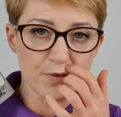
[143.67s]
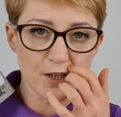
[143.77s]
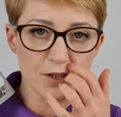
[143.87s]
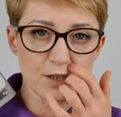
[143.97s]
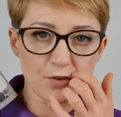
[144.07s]

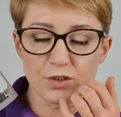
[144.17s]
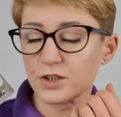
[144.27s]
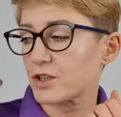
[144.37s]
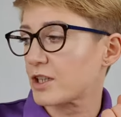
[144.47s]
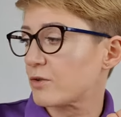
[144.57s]
jeśli coś
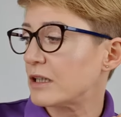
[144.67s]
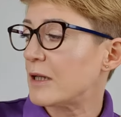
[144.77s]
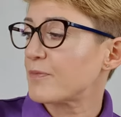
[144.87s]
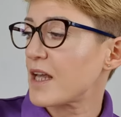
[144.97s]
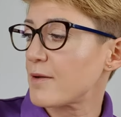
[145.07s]
Ci się
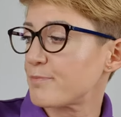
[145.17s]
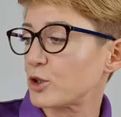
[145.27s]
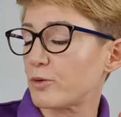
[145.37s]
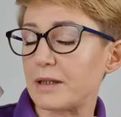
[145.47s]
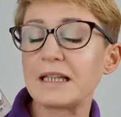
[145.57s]
y,
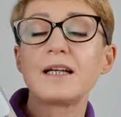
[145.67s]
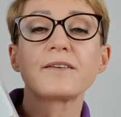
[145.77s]
podoba.